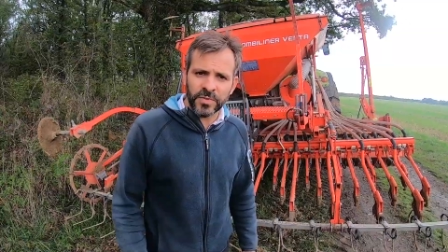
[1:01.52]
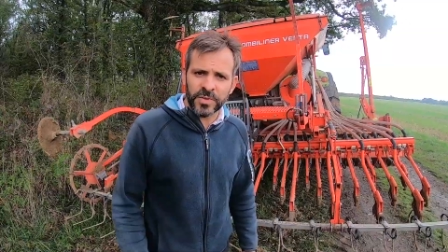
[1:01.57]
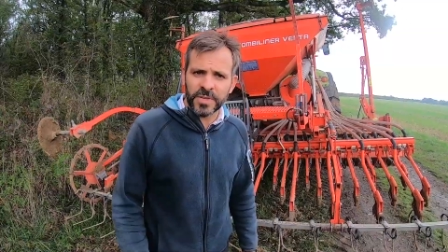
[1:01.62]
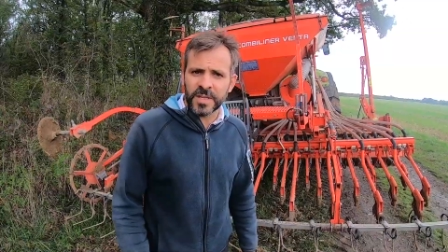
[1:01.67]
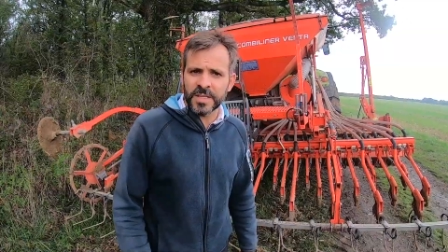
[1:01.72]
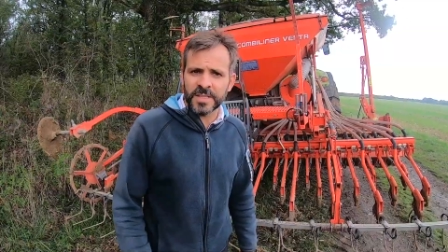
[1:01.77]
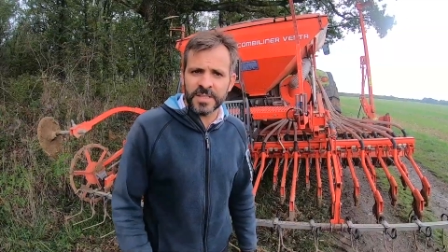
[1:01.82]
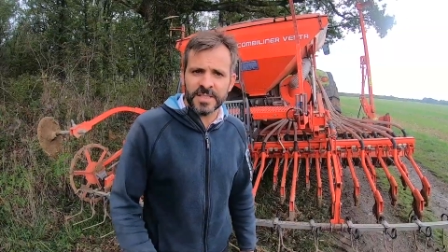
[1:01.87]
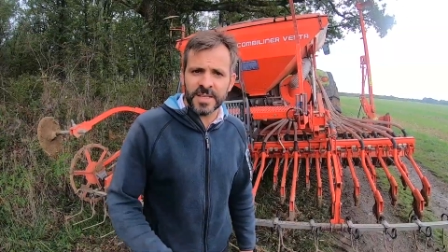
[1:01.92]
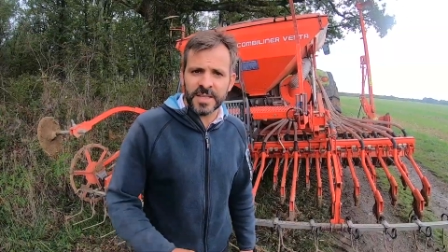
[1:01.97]

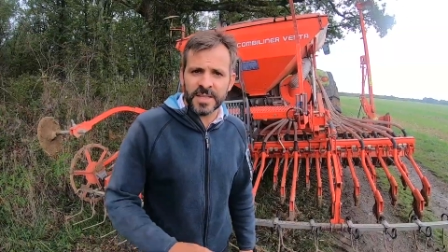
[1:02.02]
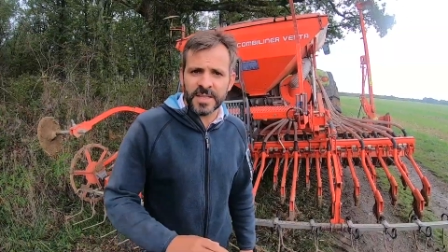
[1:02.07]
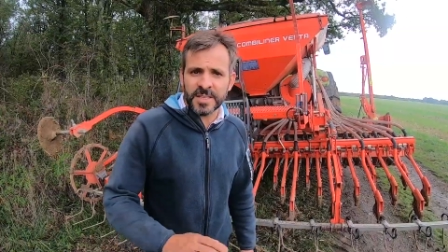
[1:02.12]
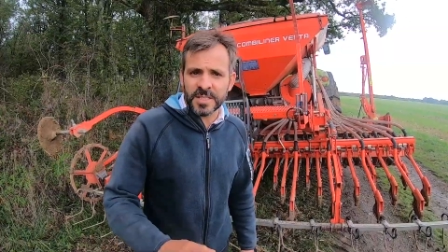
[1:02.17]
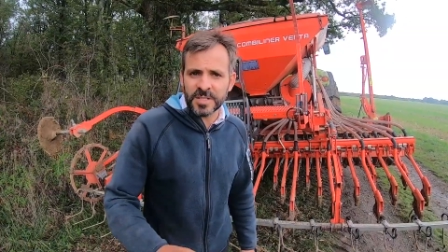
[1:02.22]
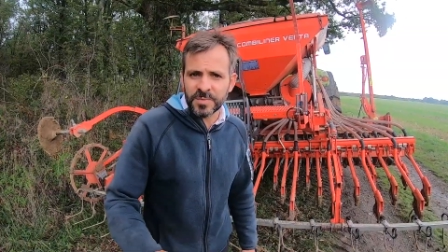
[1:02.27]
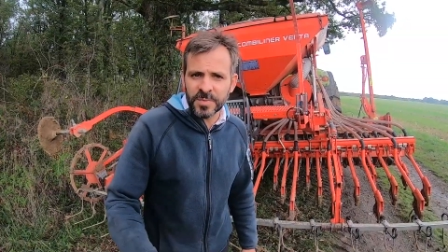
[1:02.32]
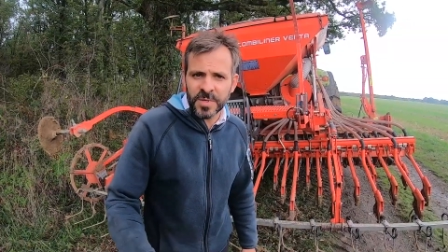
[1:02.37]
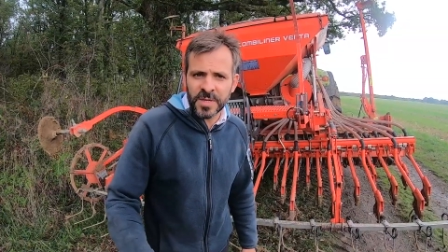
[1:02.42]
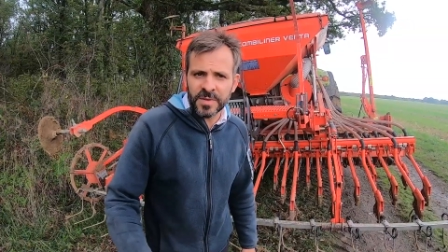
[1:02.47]
finaliser les
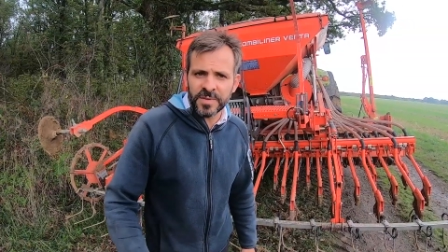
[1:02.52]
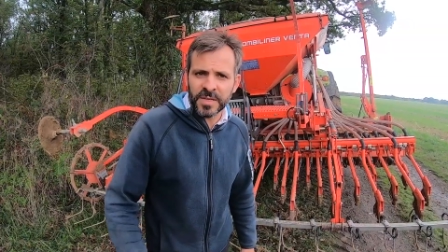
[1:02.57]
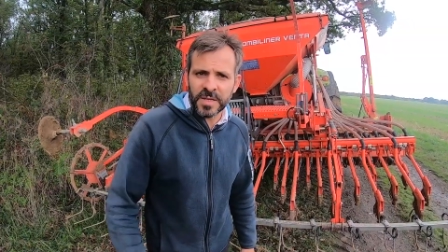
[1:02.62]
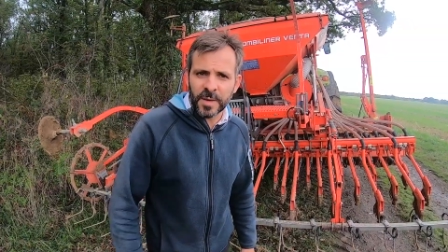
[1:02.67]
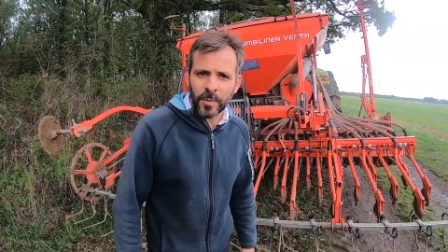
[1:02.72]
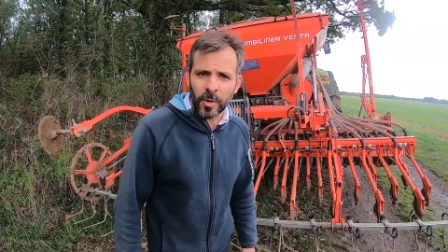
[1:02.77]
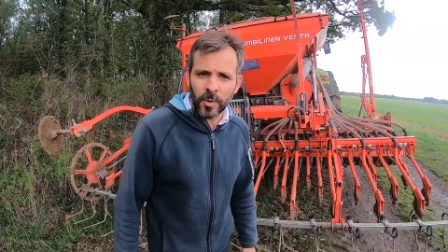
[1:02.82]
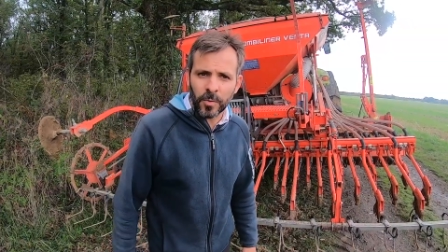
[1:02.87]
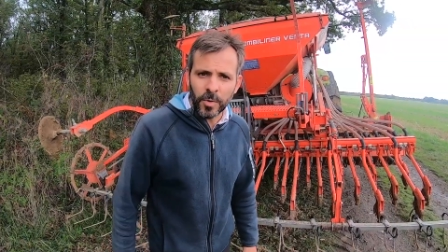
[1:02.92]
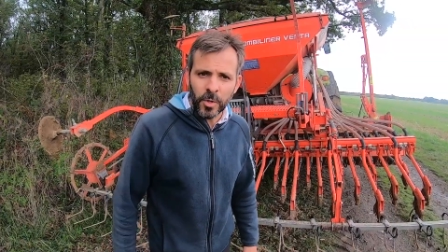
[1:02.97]
semis
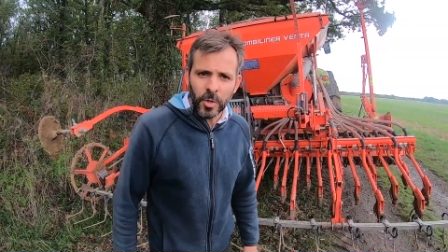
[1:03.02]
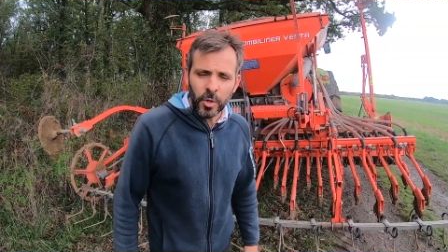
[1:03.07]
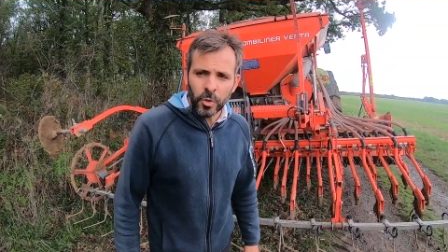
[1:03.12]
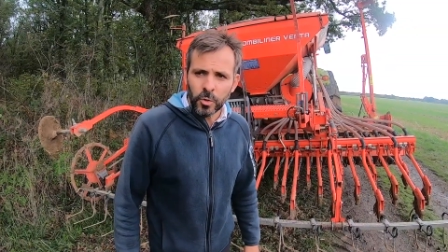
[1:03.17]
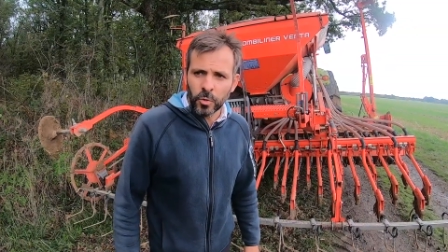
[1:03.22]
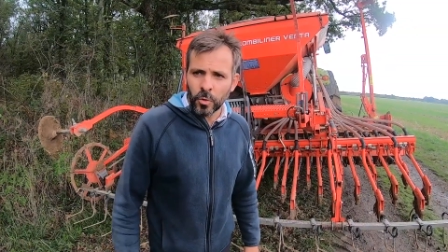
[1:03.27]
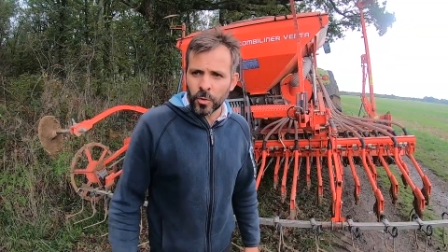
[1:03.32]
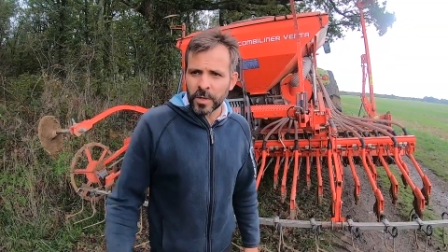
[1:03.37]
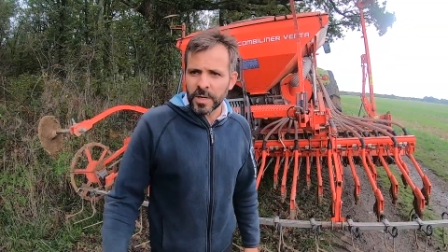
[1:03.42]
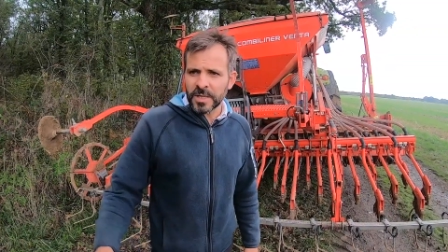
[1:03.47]
évidemment.
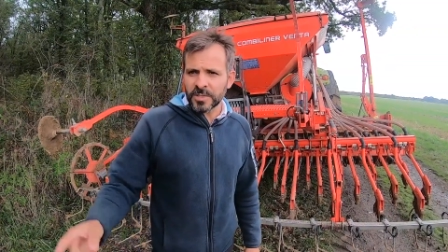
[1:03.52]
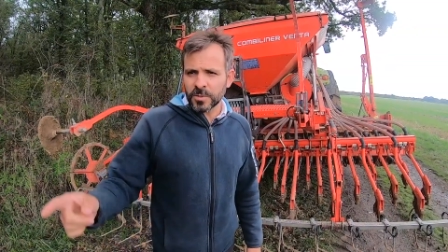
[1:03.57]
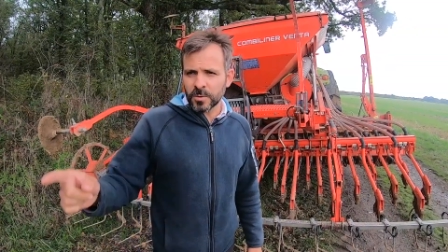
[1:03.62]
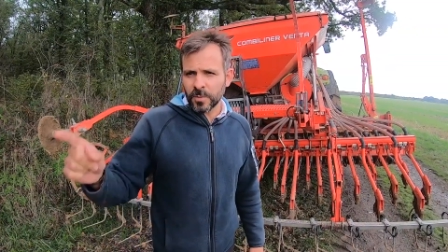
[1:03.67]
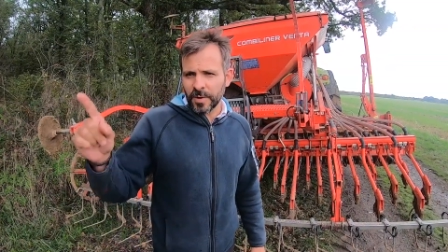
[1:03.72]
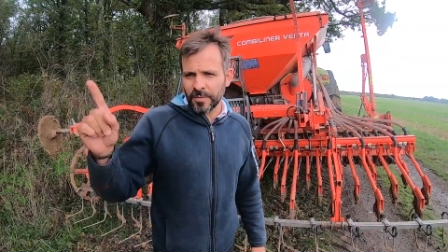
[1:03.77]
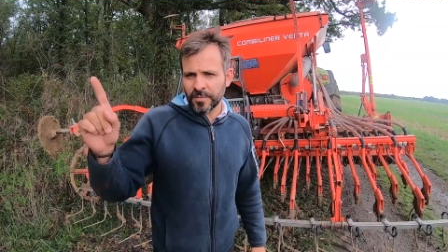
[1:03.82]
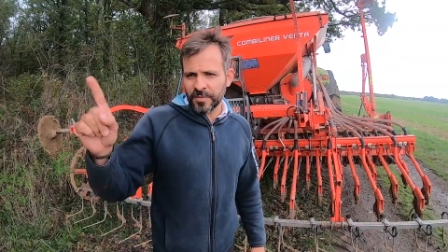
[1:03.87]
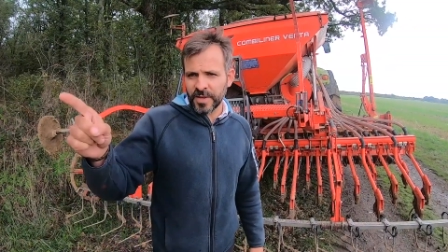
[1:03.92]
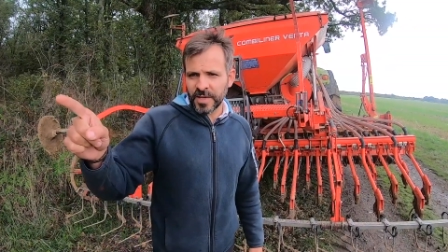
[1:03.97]
Donc là, ce
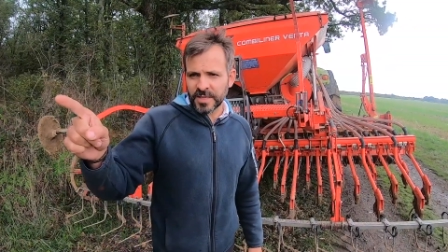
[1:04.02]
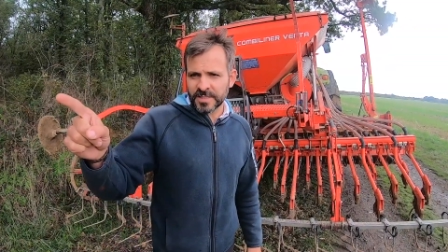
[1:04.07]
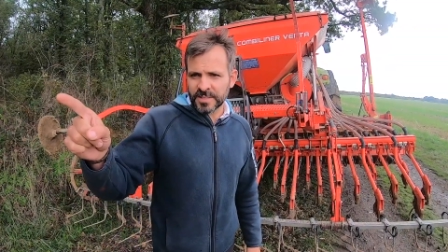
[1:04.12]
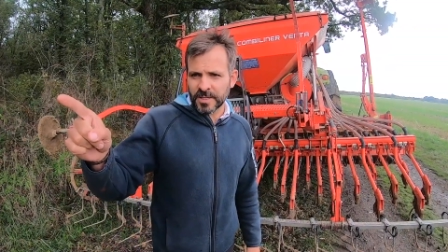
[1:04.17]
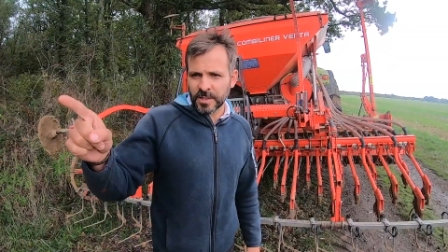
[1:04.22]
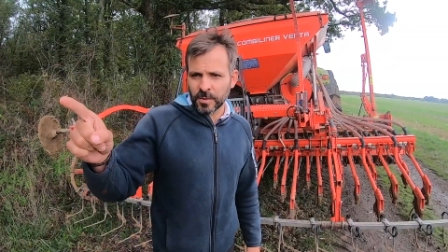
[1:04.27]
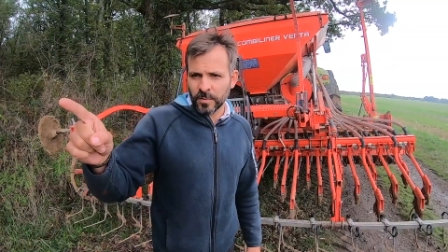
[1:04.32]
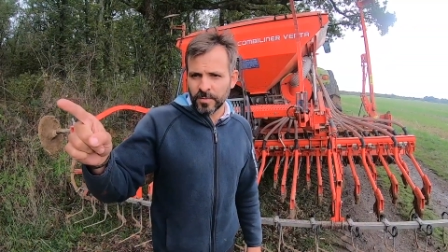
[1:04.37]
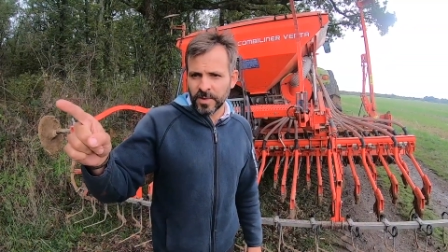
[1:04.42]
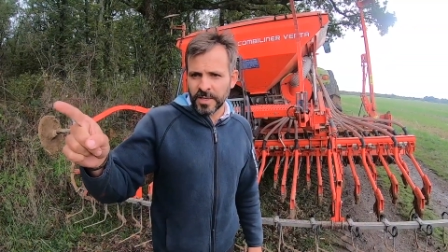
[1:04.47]
qu'on va faire,
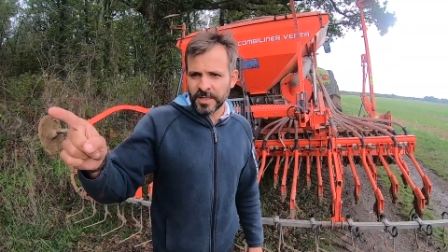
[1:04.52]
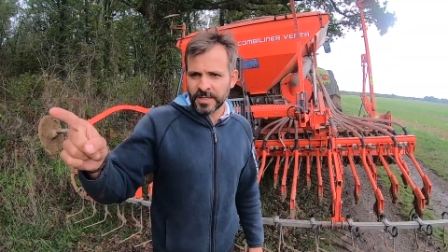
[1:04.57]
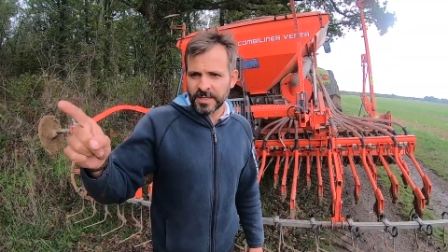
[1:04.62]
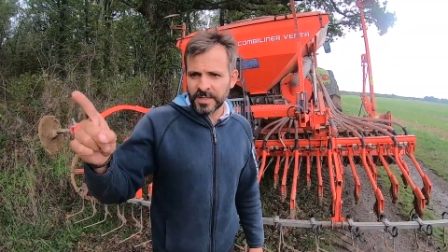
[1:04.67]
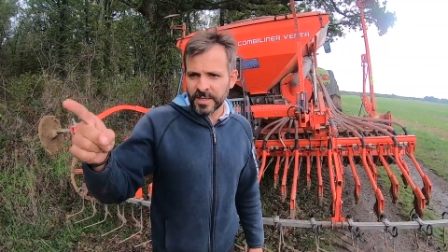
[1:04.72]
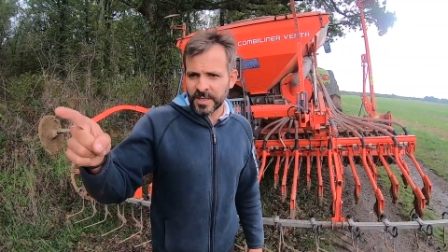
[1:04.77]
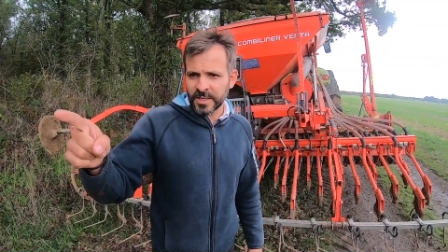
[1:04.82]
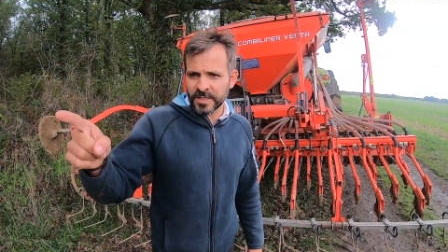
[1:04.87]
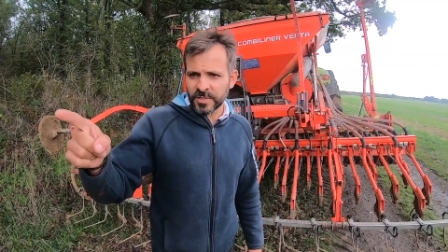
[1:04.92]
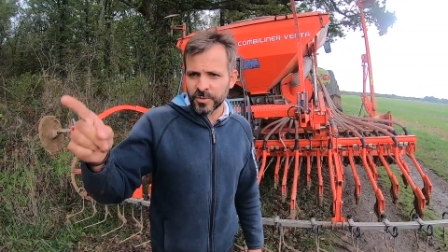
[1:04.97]
c'est qu'on va aller
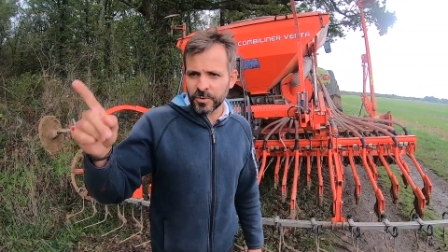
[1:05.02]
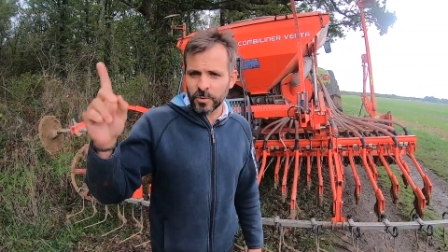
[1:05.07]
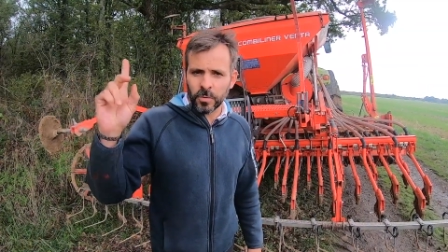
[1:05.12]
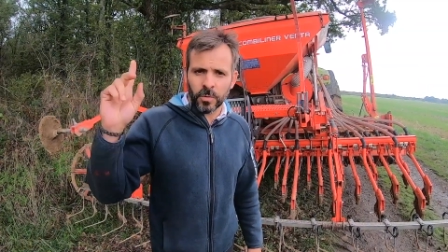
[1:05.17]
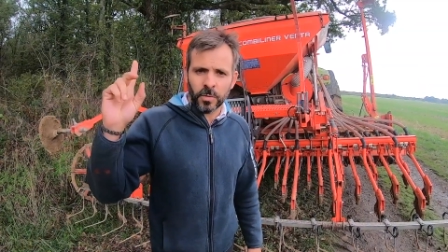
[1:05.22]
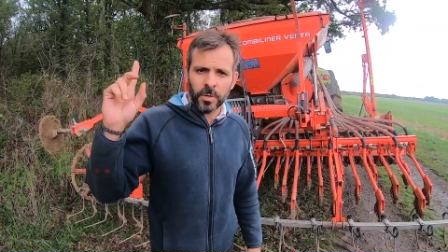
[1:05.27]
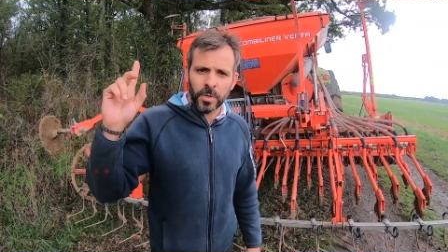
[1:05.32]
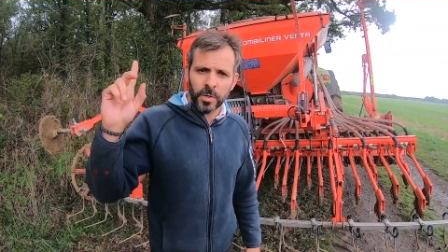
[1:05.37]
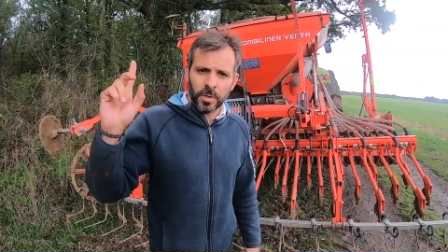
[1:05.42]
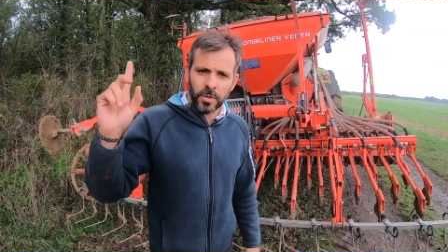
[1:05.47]

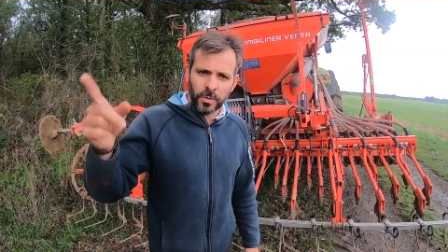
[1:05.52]
direction